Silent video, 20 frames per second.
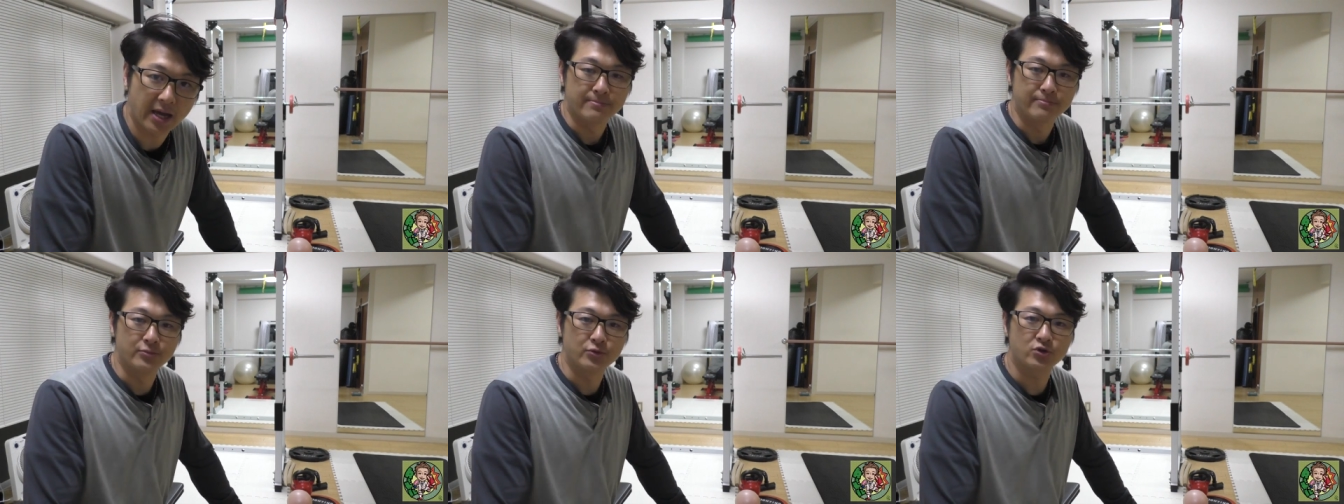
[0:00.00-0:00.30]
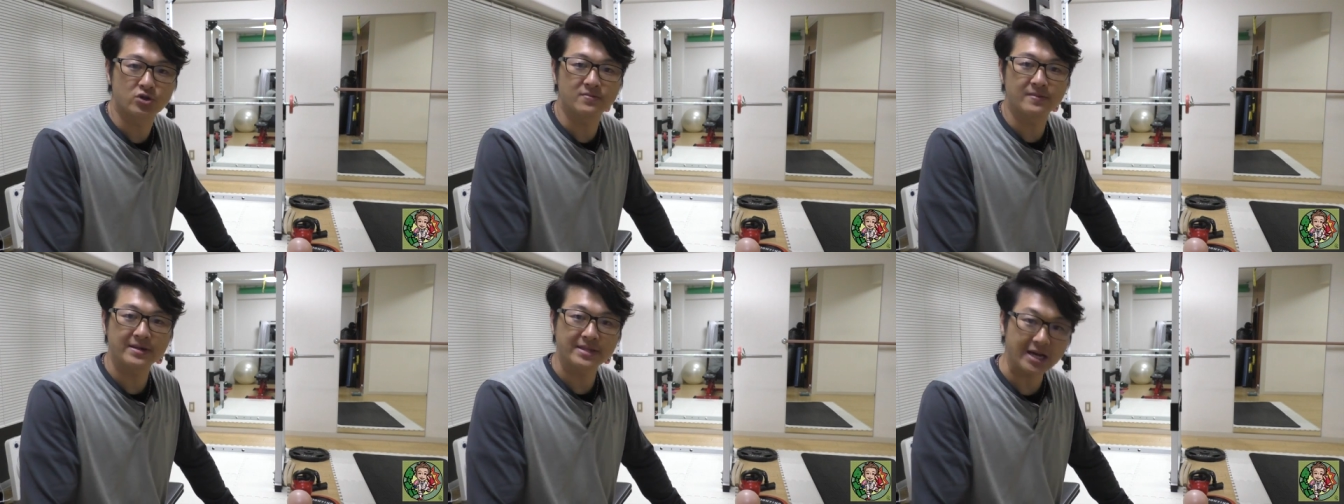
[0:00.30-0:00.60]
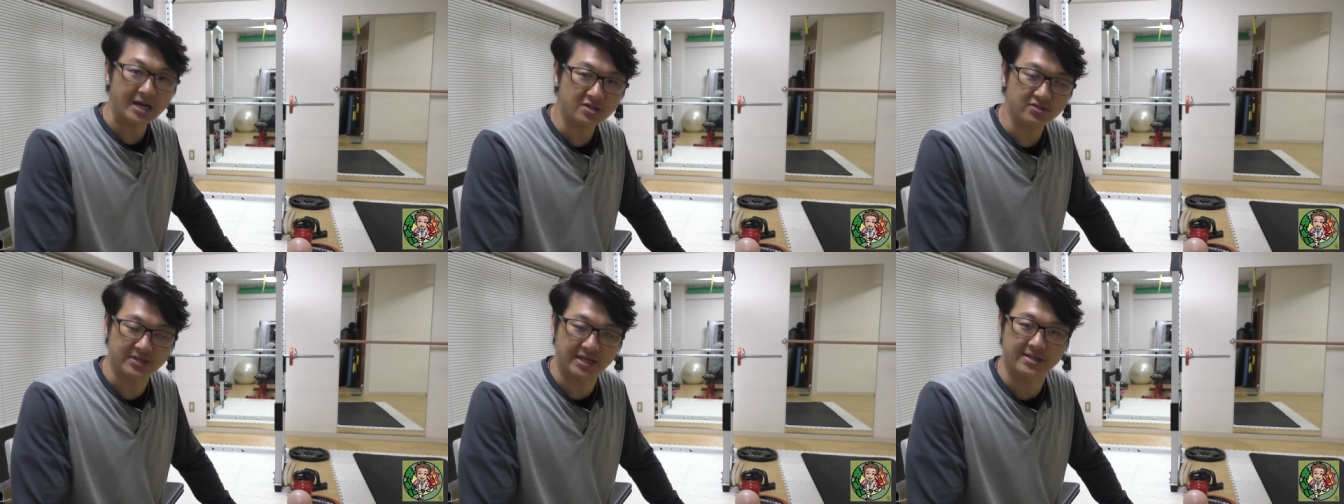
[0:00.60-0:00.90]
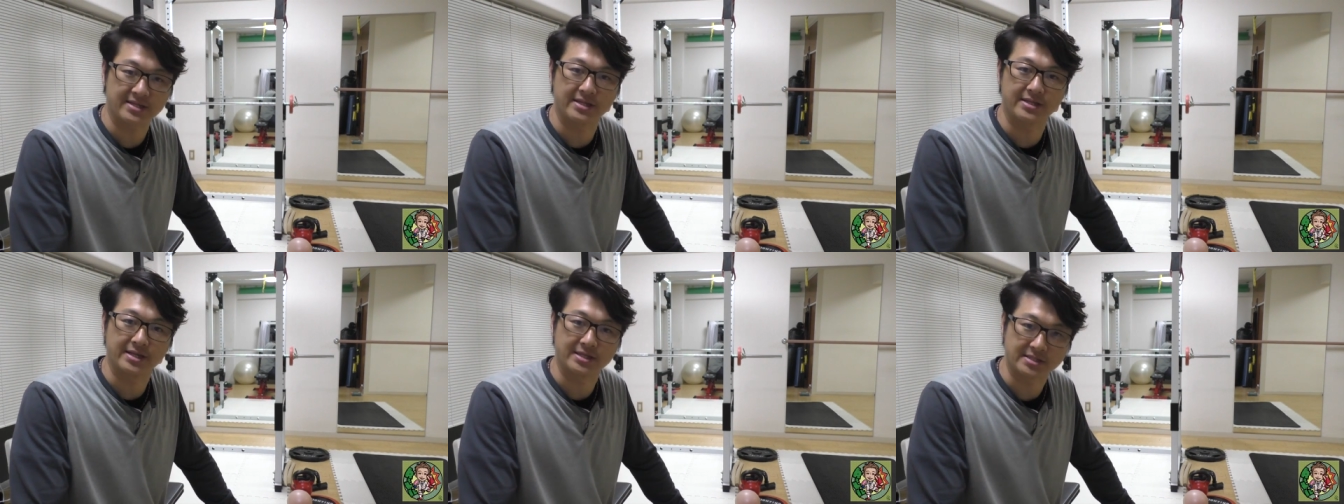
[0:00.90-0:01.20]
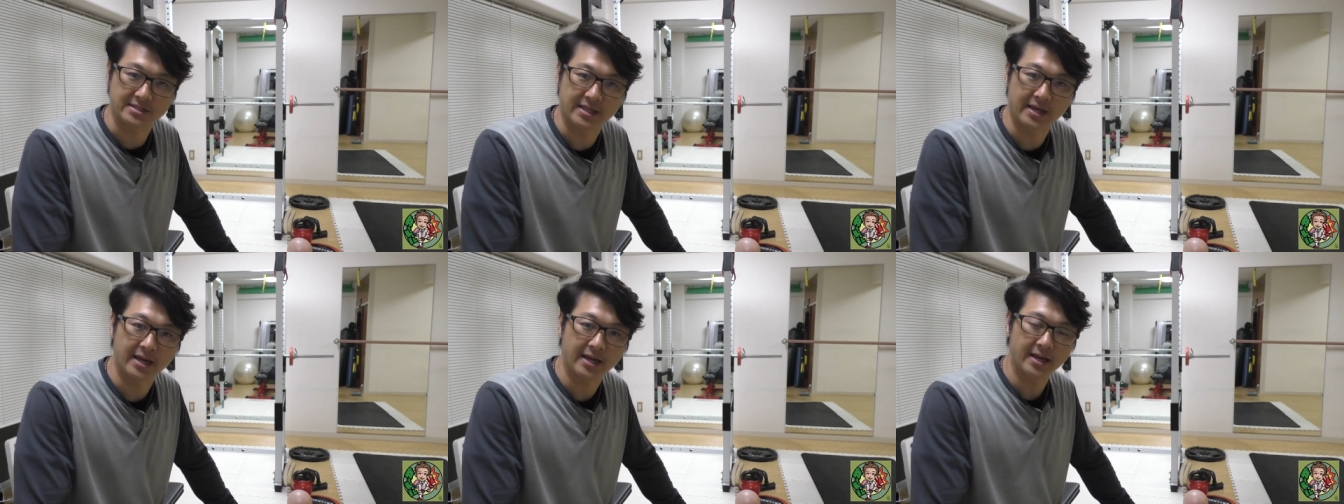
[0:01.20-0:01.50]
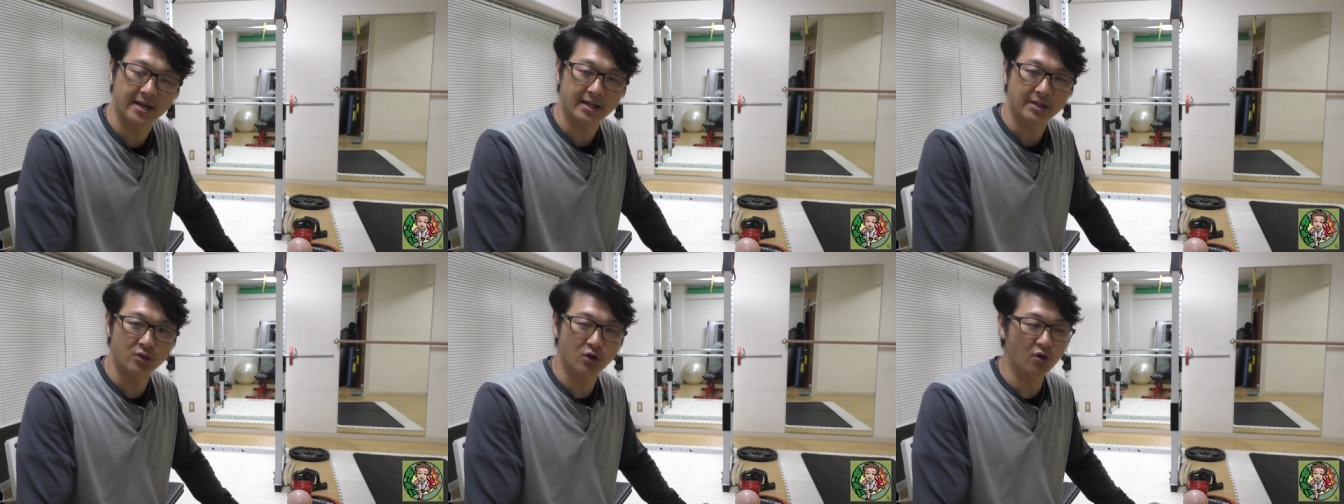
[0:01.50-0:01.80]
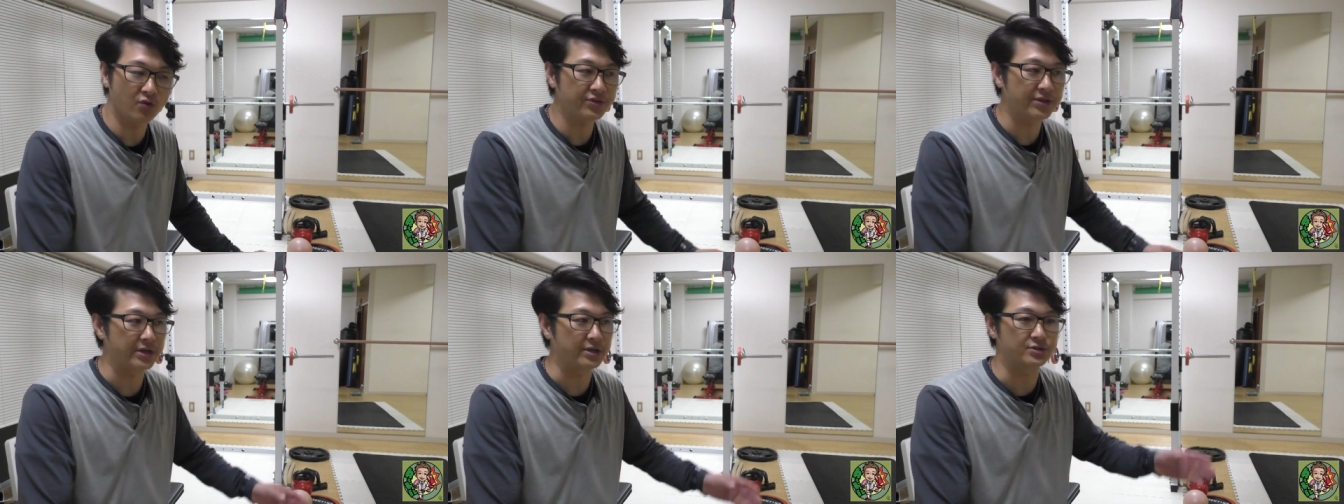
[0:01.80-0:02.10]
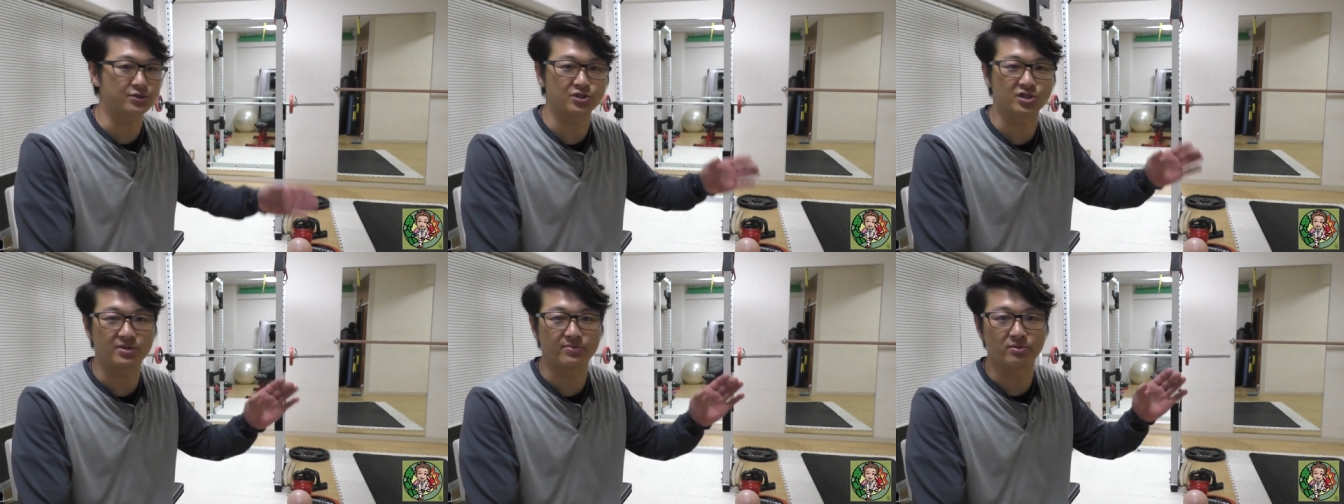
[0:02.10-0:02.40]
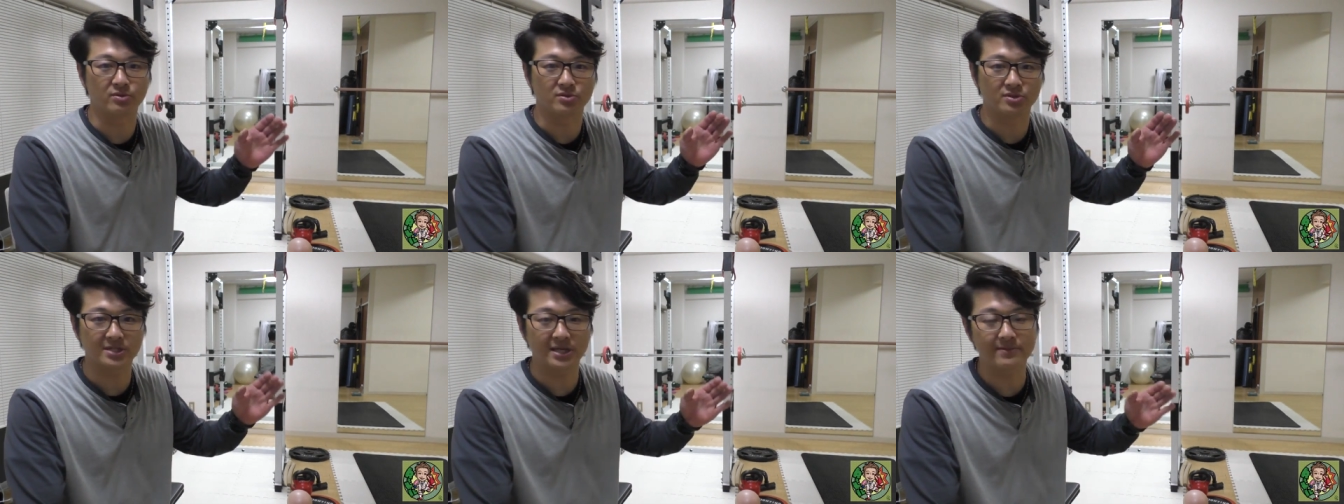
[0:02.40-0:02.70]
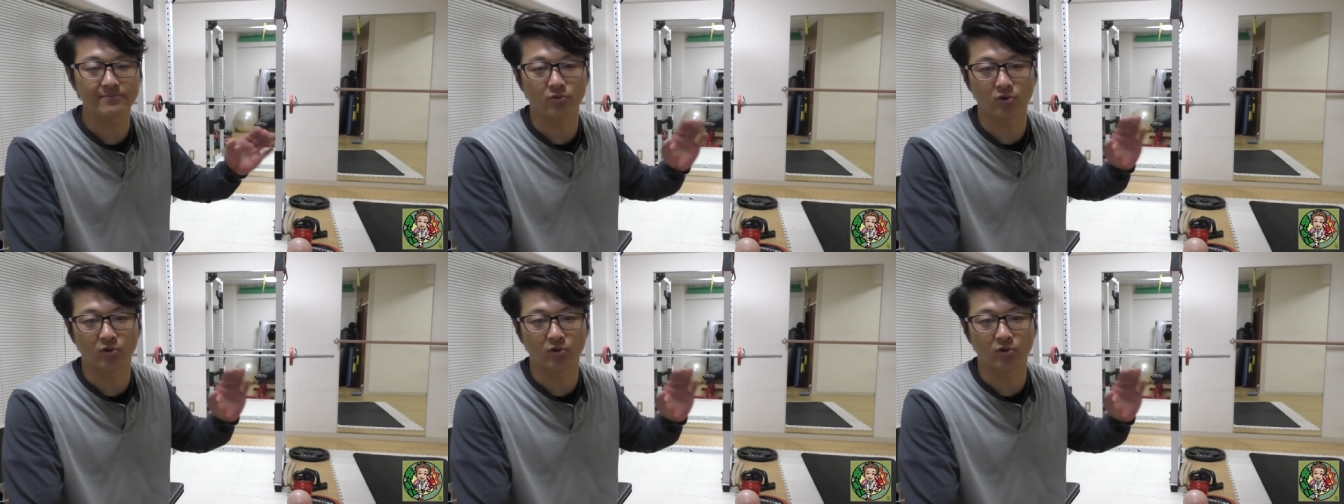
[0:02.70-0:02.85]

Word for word: むくまなくなってですね、飲んでる水分全